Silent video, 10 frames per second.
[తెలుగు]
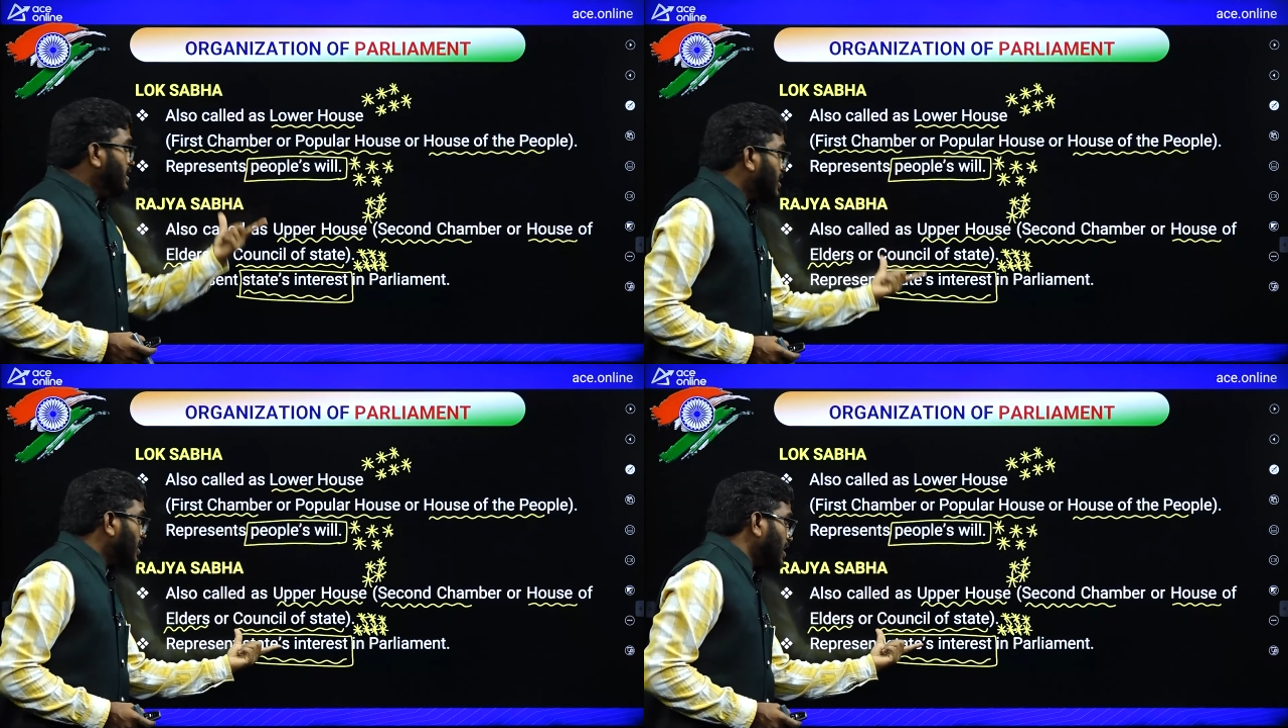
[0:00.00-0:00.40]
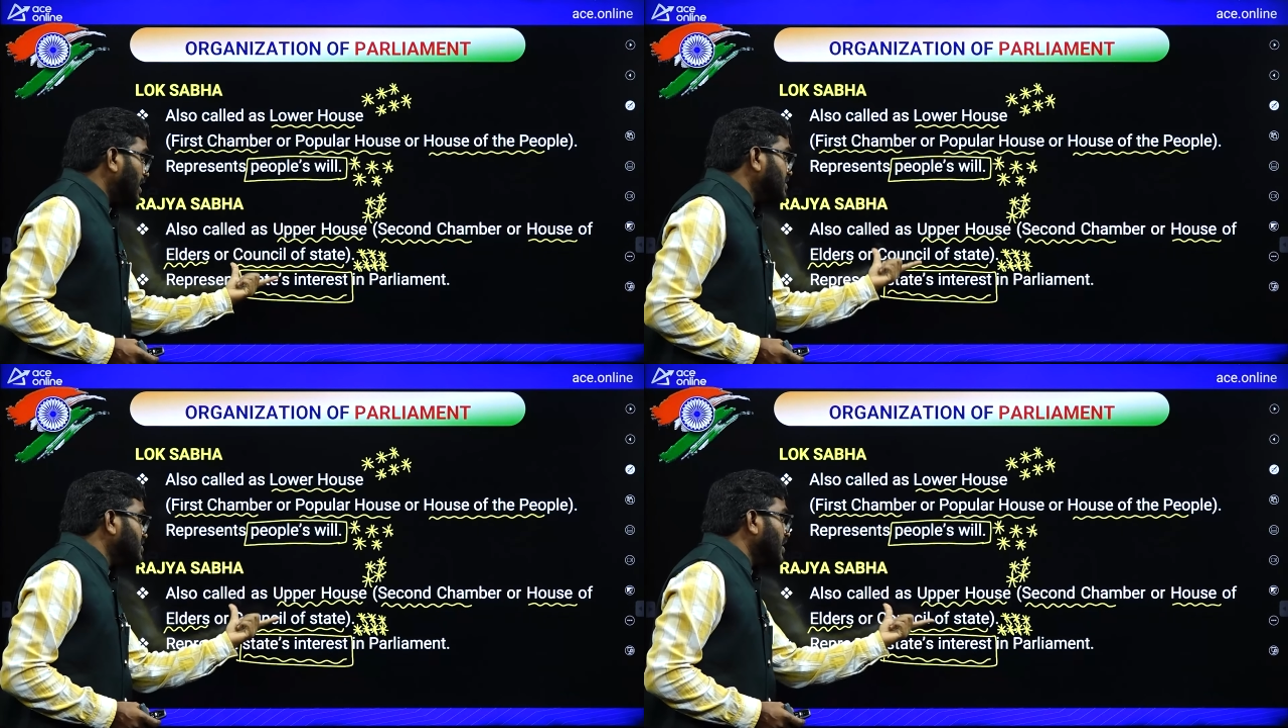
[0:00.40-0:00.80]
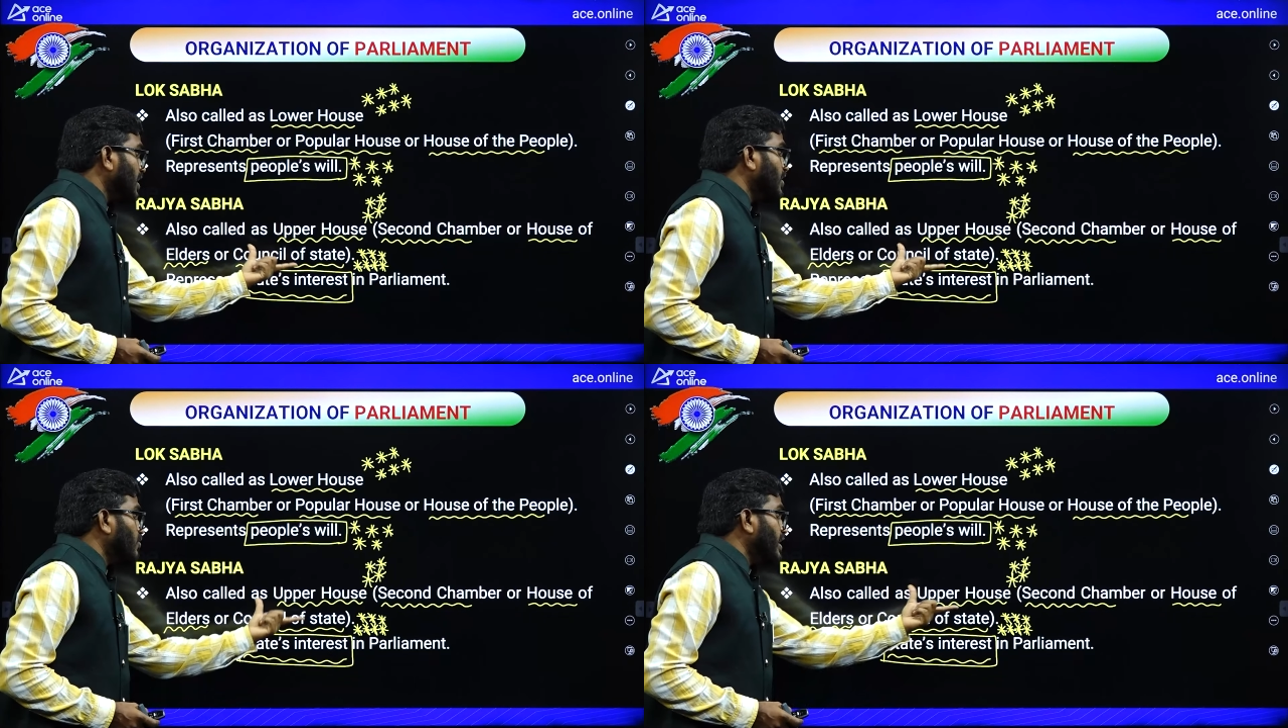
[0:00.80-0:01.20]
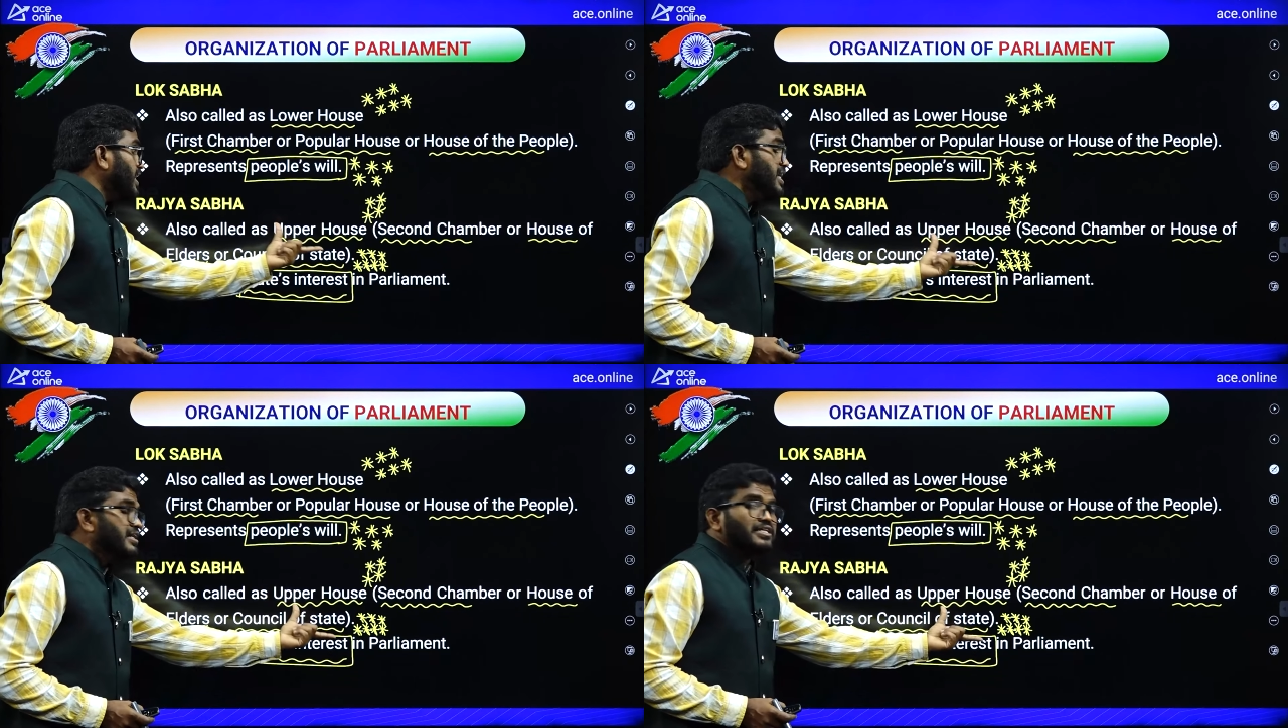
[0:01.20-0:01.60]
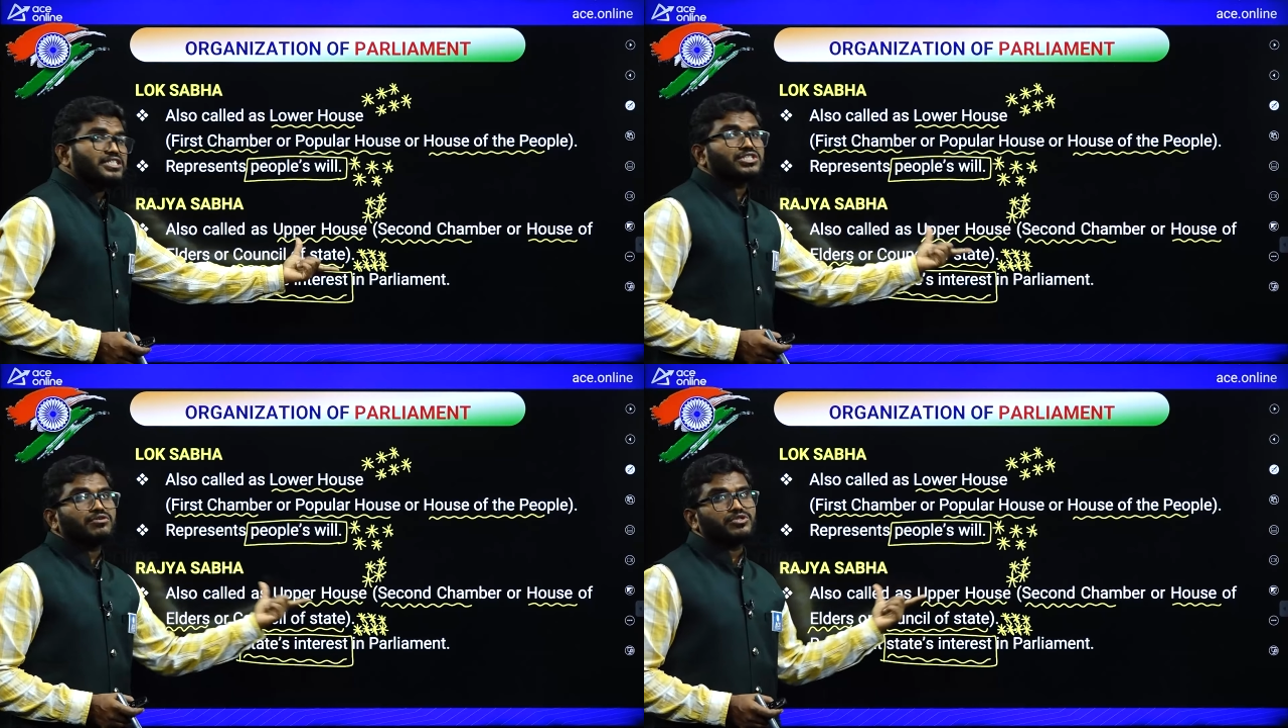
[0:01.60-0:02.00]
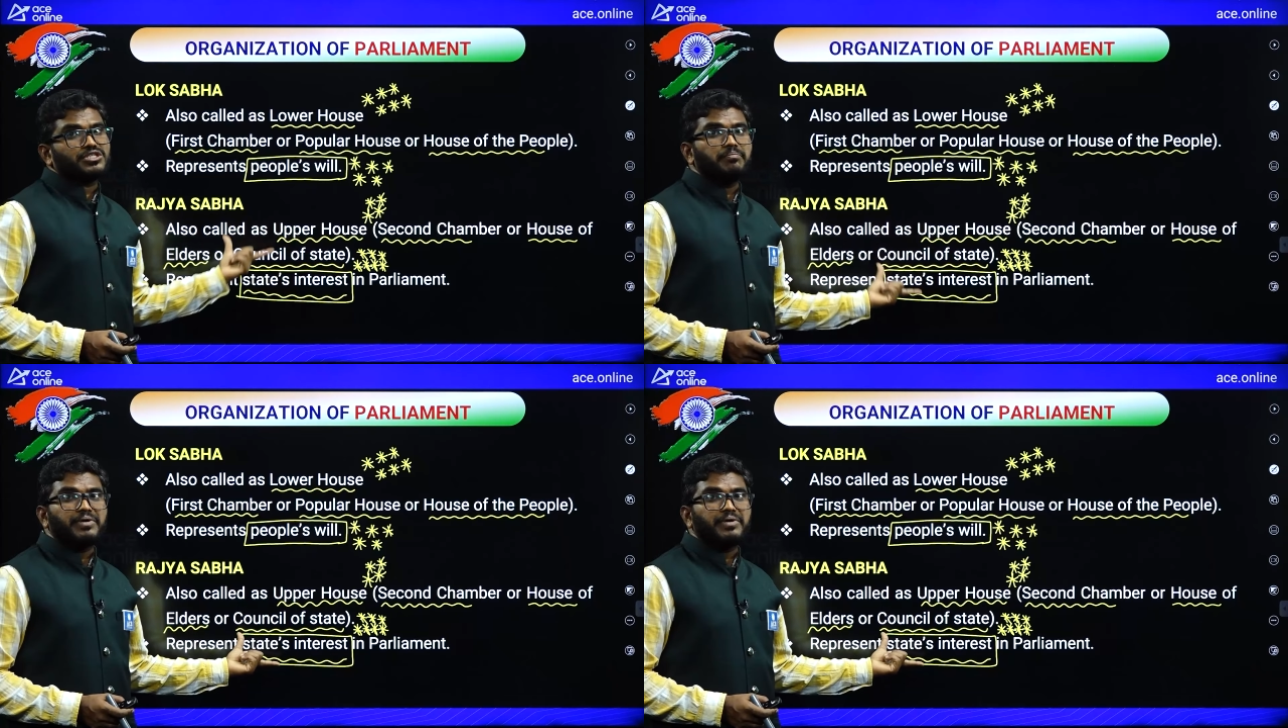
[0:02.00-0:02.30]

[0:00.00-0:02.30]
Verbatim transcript: ఇక్కడ రాష్ట్రాల యొక్క ఇంట్రెస్ట్ కోసం